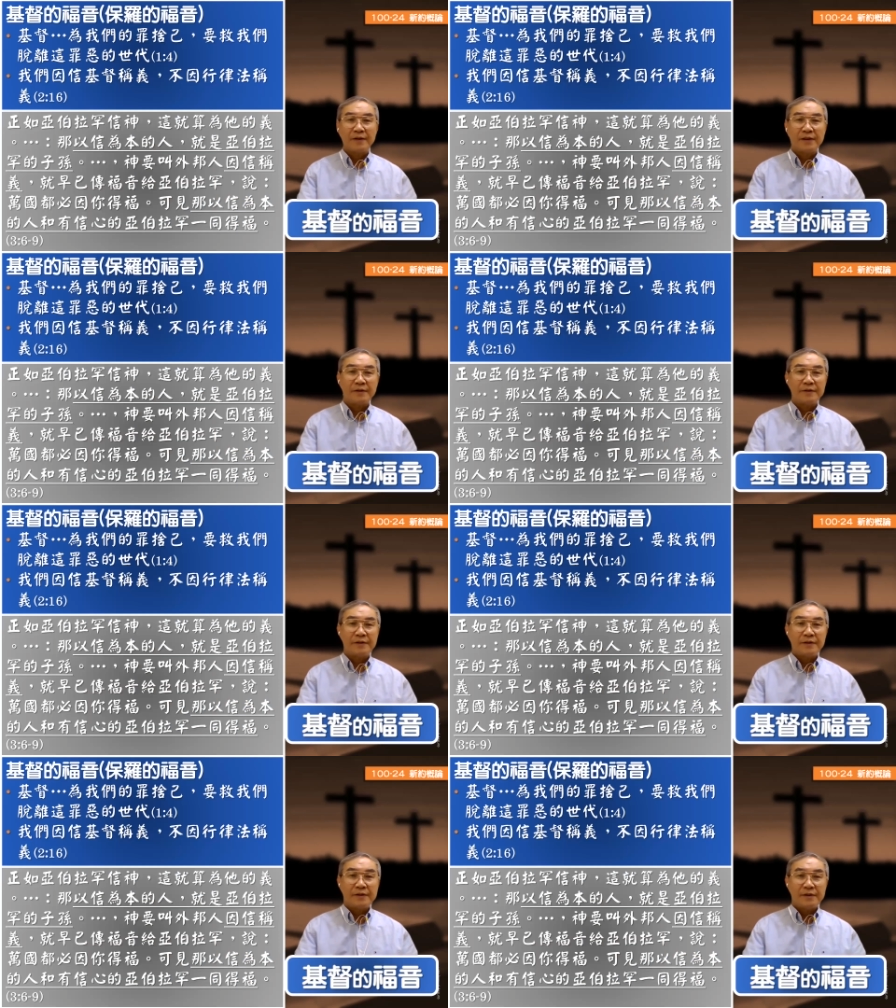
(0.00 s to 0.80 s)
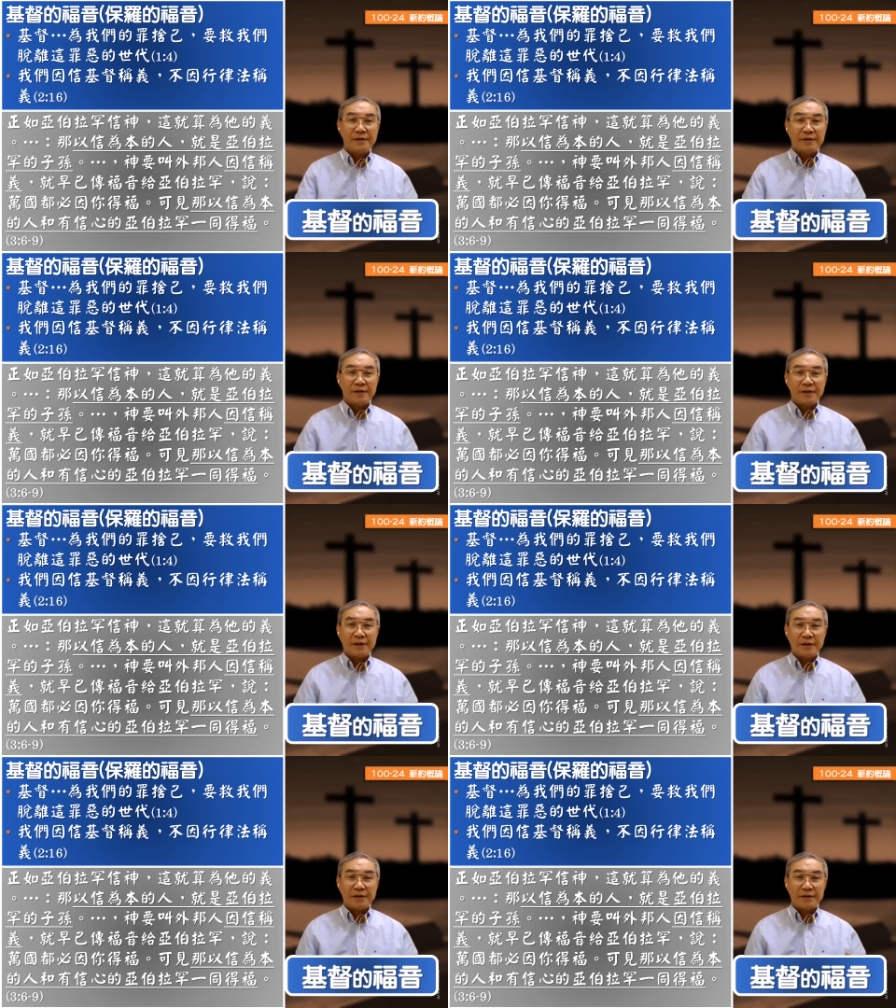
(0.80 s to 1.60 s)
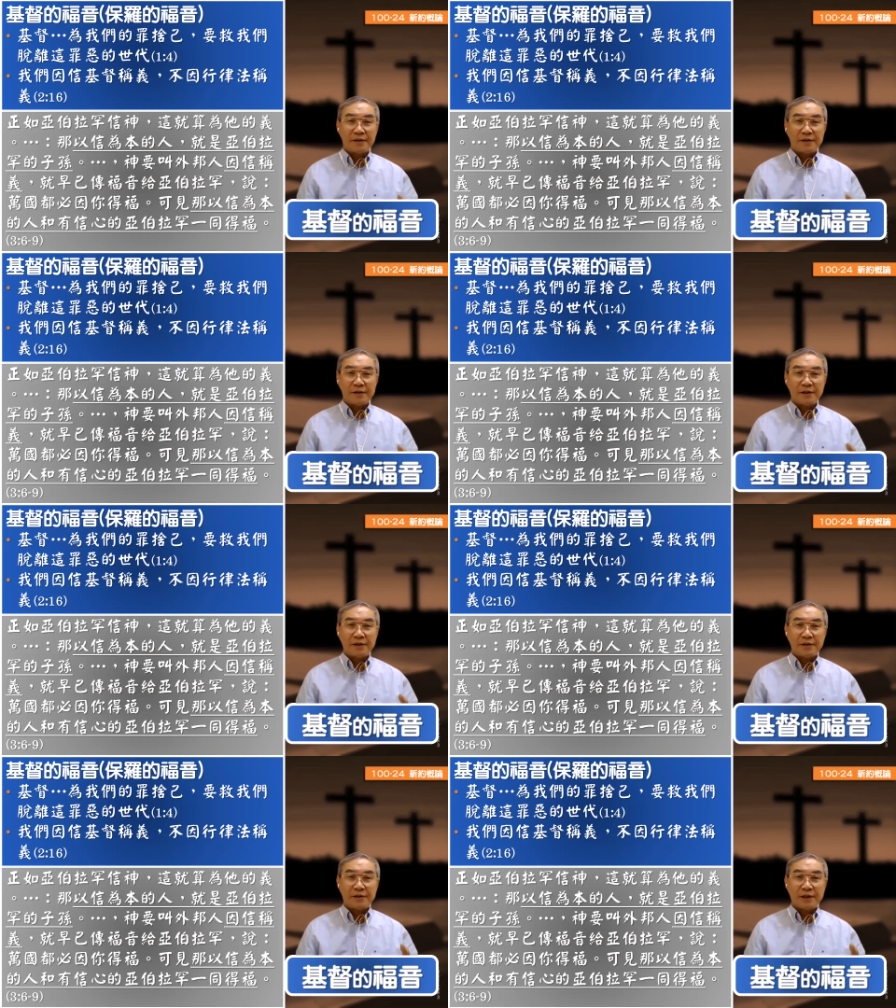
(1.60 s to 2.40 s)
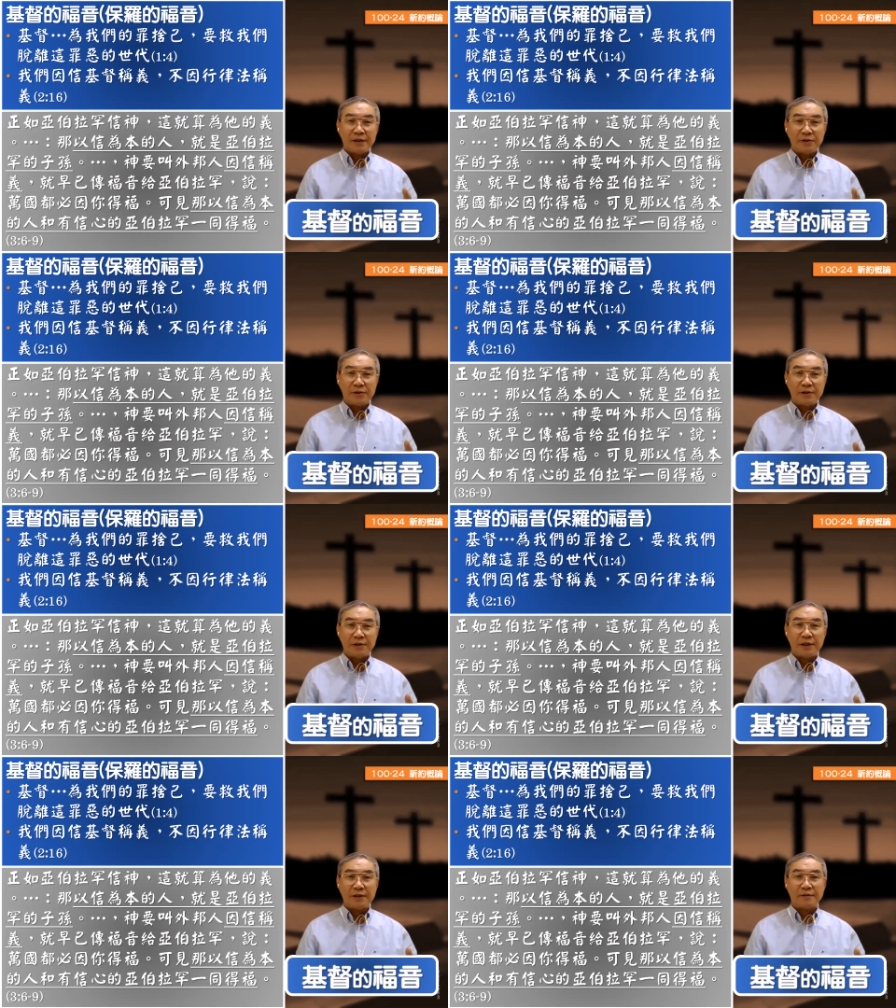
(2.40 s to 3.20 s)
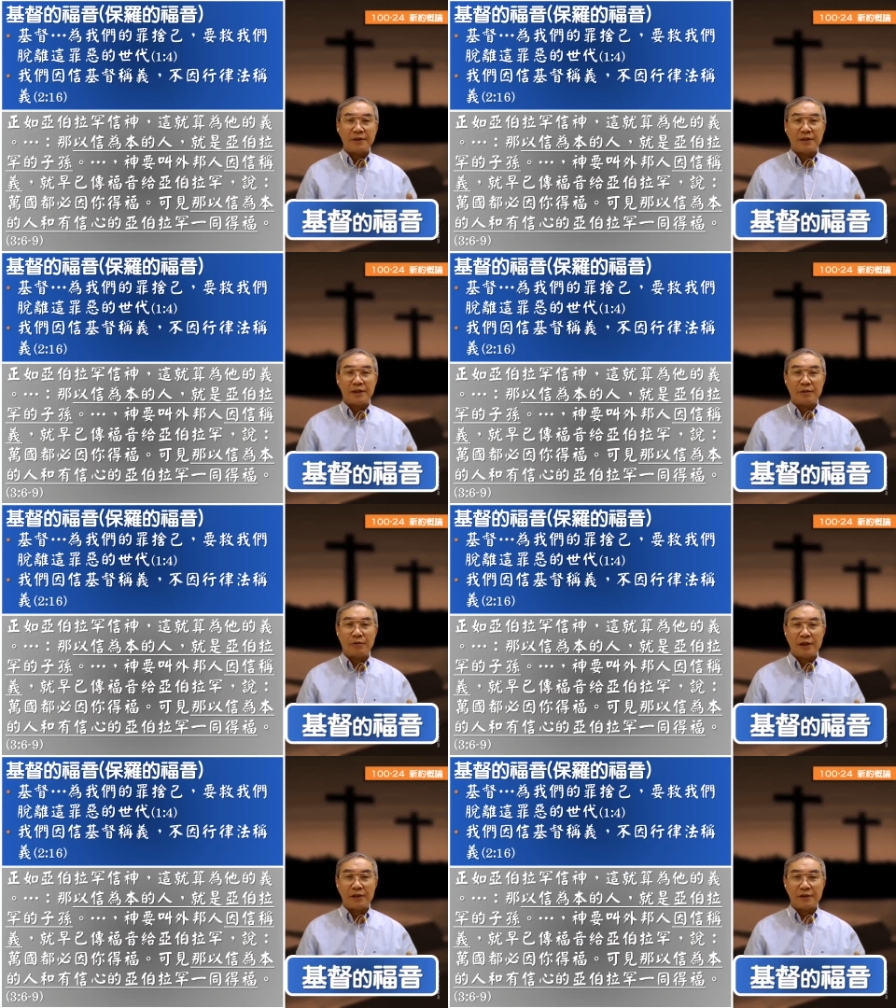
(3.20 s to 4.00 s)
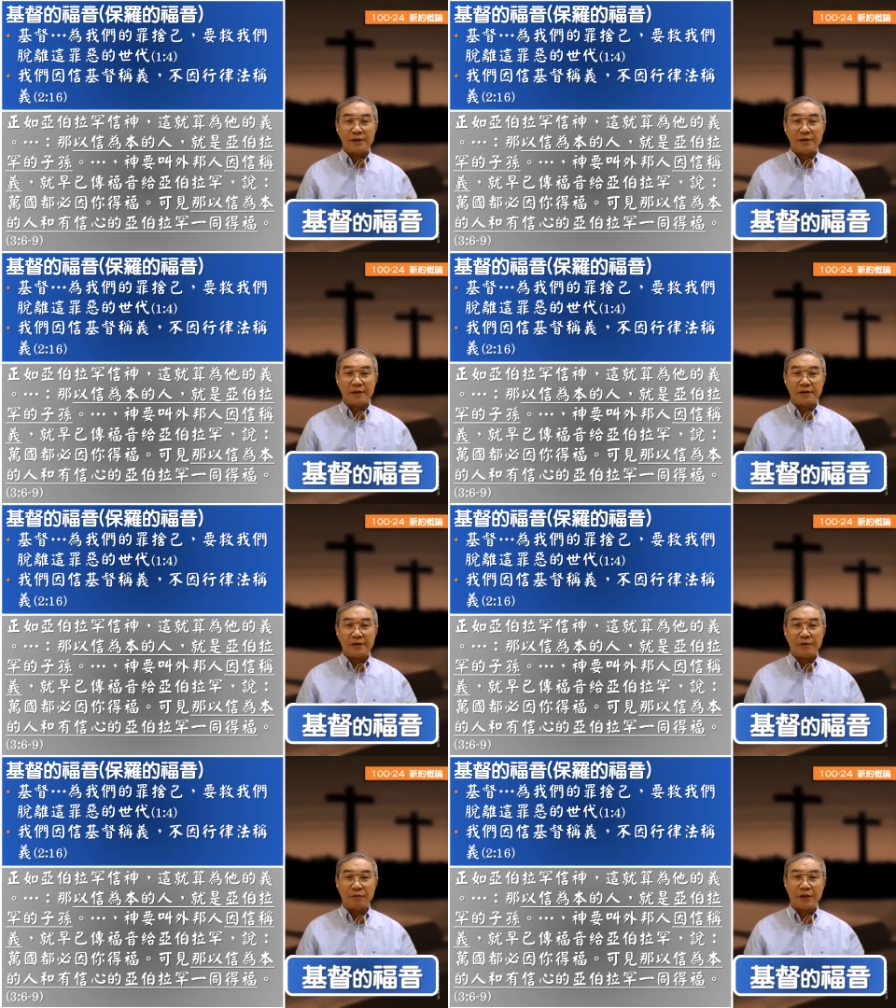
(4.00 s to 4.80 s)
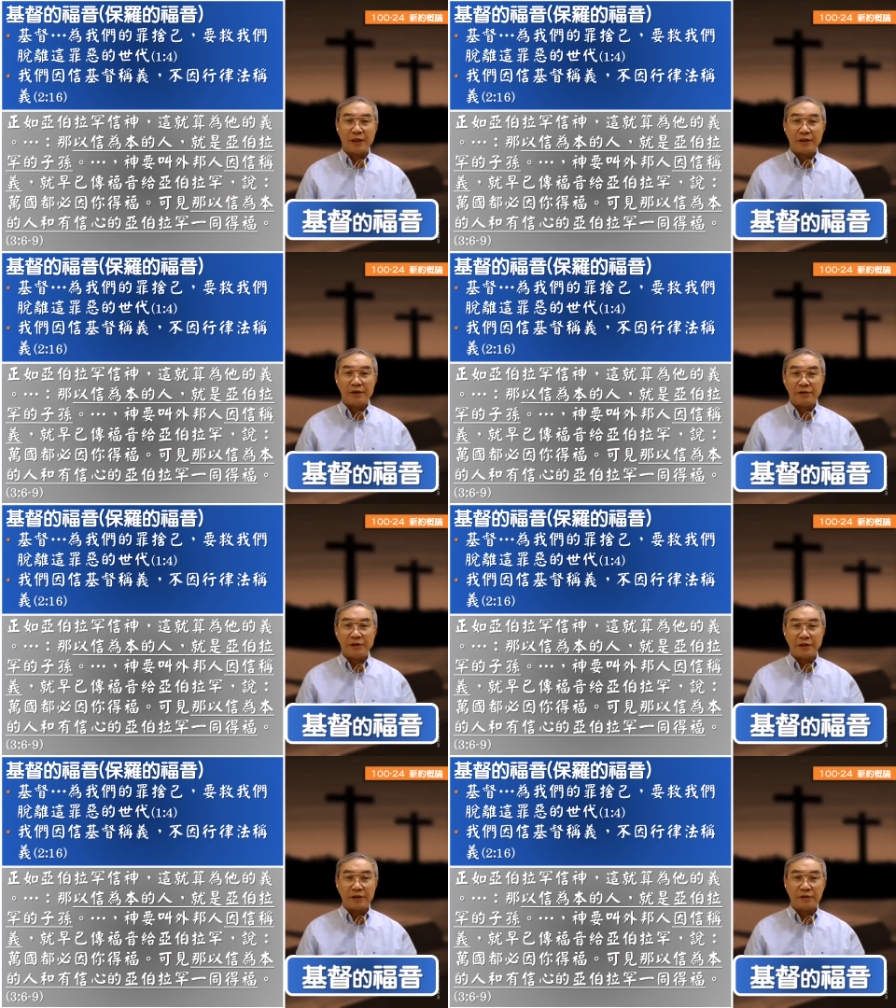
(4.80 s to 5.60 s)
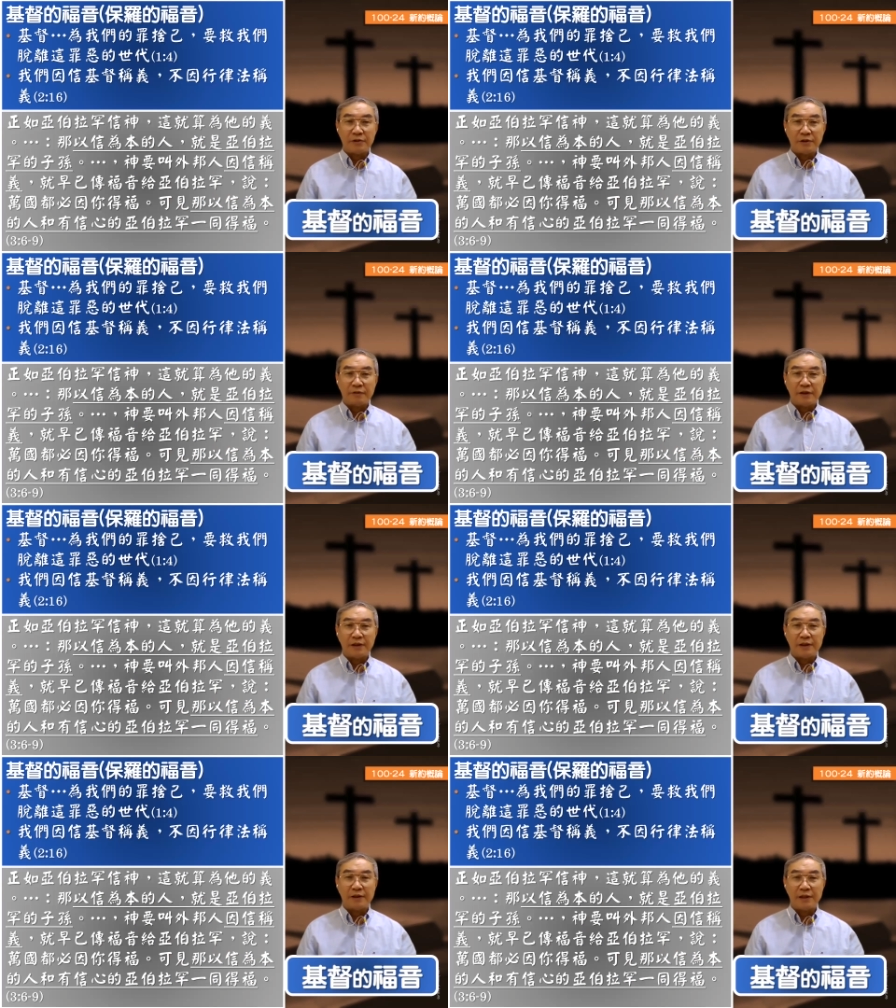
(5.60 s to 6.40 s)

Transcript: 嗯，这个这个事实上也就是像啊亚伯拉罕信神，这我们刚刚也有解释过，对不对啊？